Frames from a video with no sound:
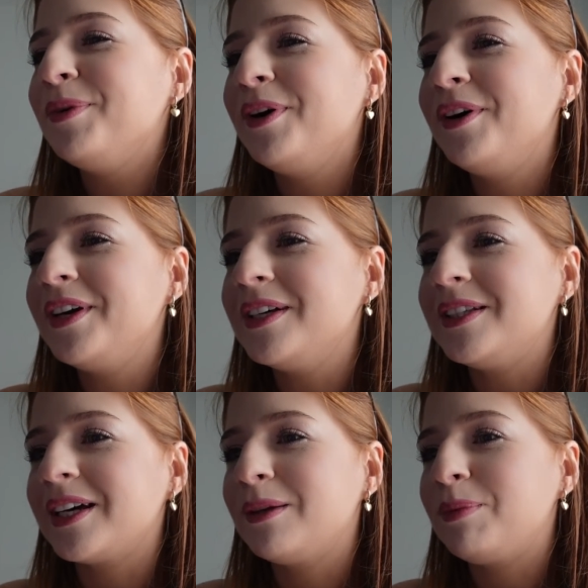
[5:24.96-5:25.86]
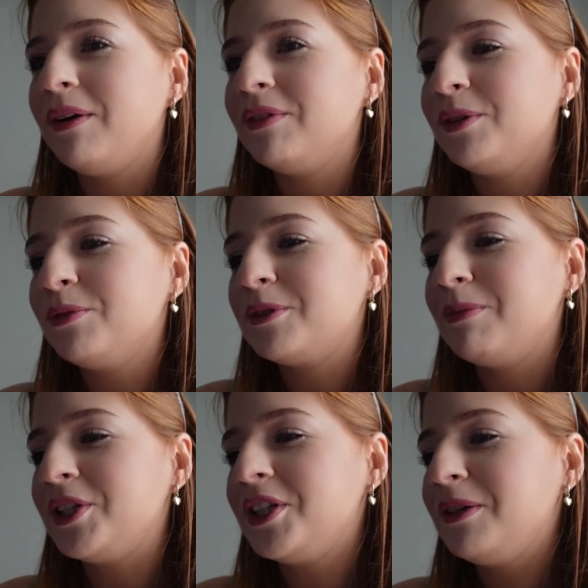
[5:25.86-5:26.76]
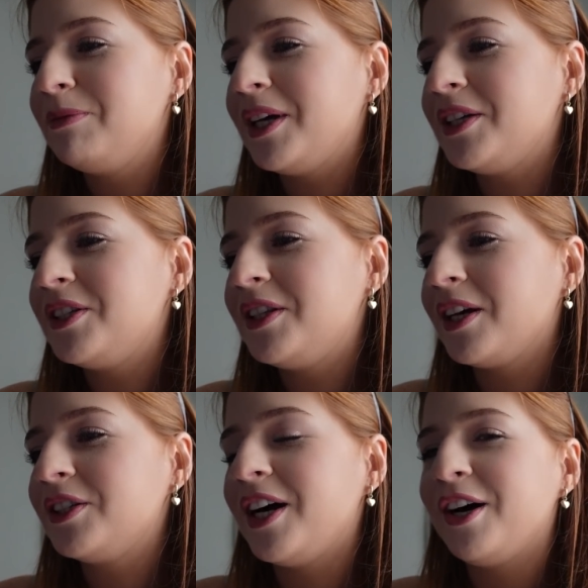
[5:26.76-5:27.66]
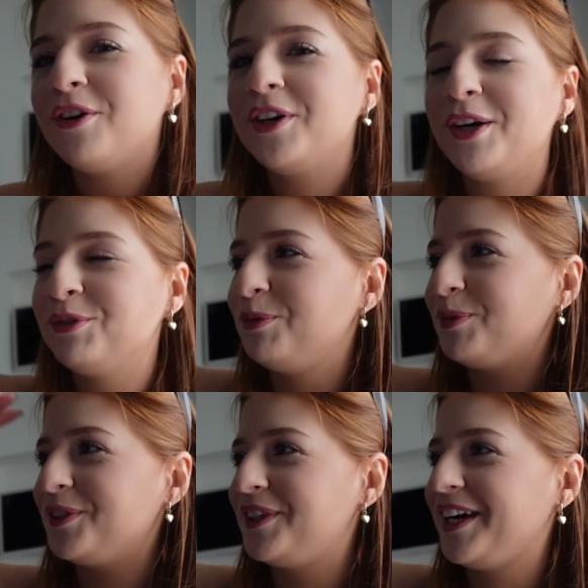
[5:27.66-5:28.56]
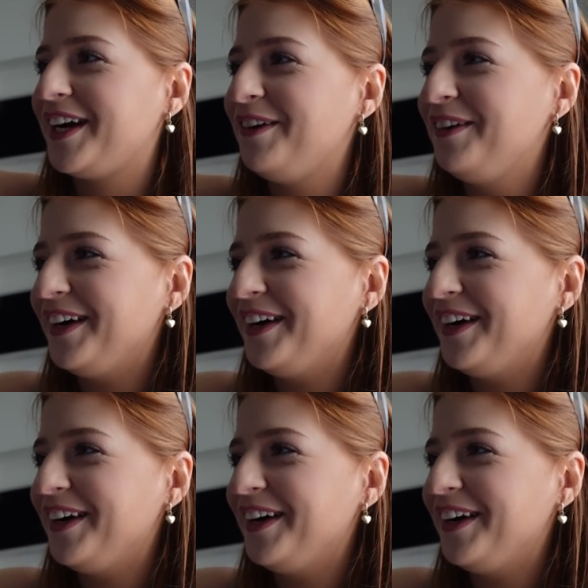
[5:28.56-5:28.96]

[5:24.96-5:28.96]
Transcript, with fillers: bo jest tak naprawdę 8.17, także ahoj, autobus odjechał.